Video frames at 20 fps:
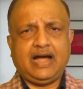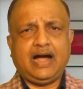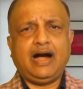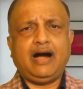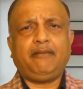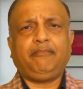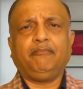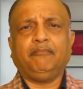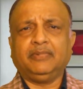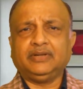
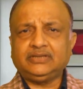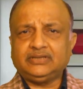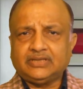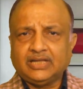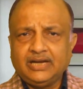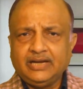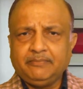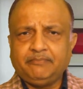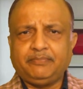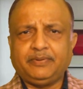आप
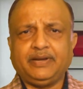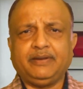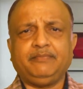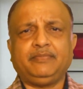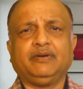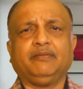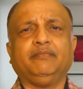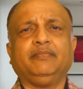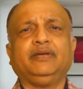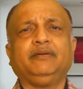मंथली
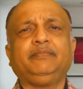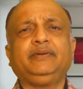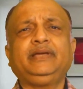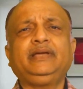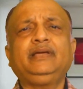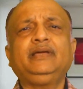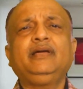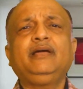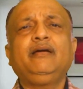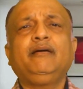प्रीमियम में
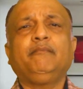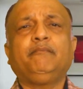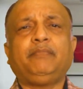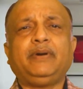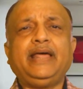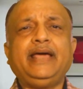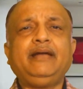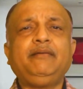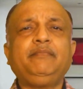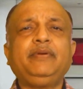भी
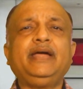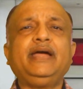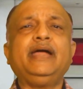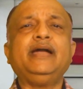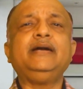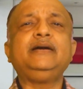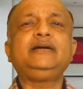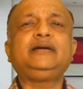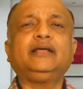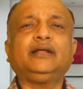प्लान में
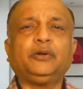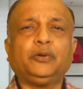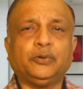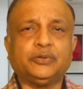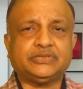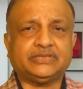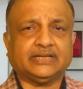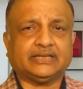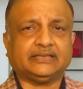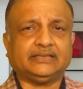एंटर
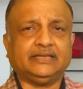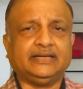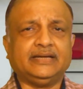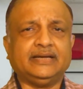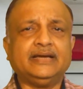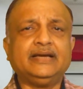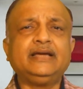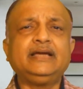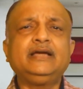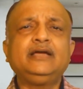हो सकते
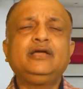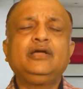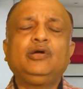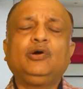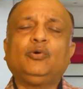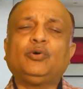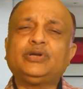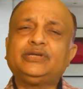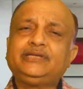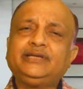हैं
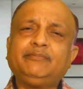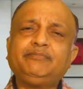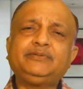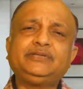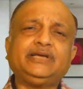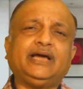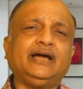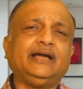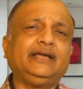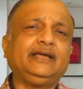और जब
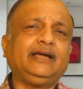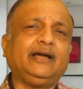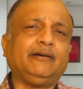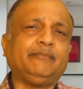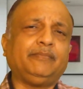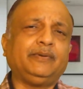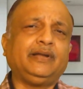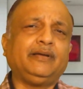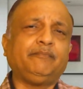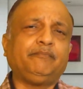चाहें
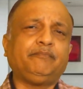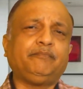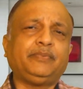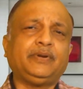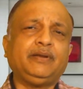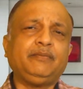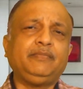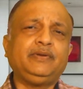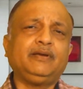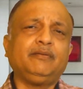अपना
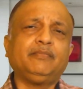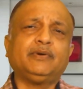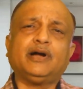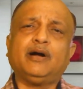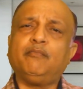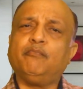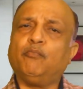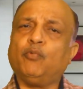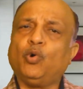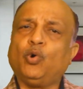प्रीमियम
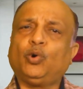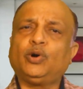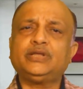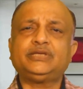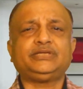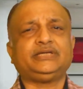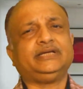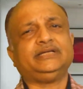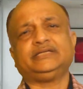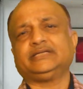का मोड
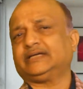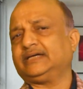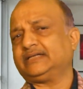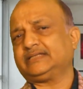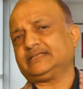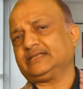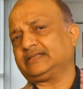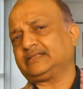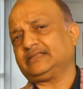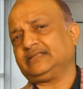चेंज कर
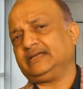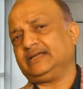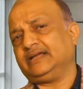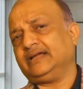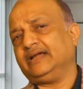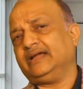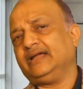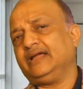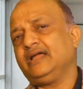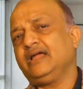सकते
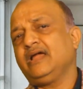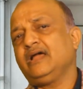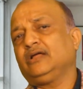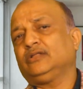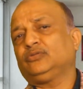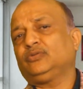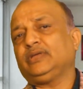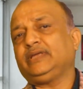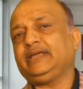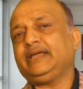हैं
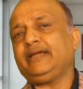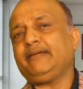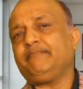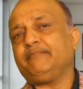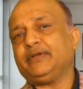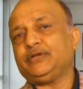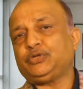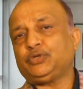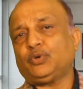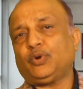तो ये
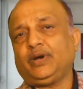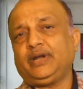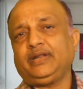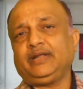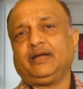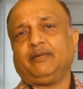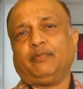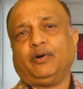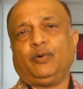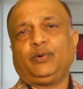
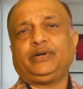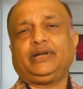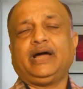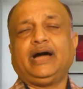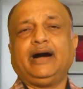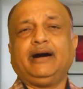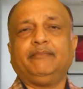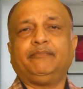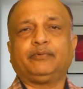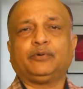मेच्योरिटी अमाउंट
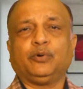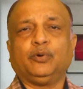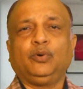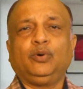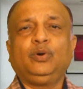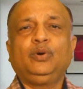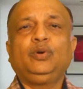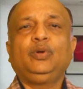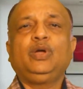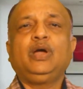आपको
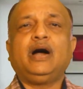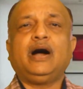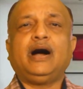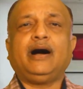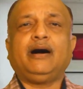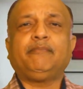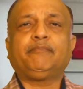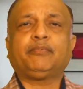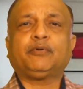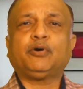
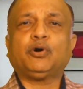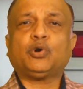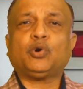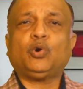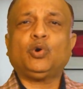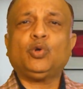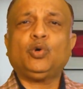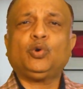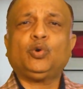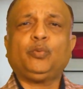आप
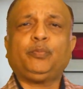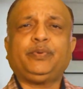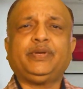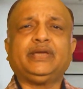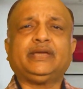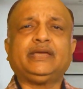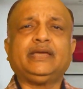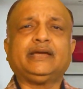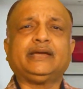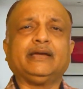करोड़ों
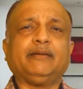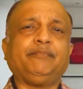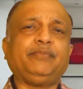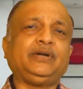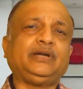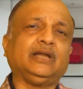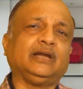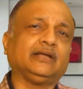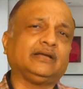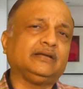रुपए की
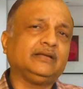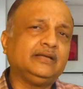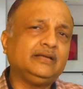कैपिटल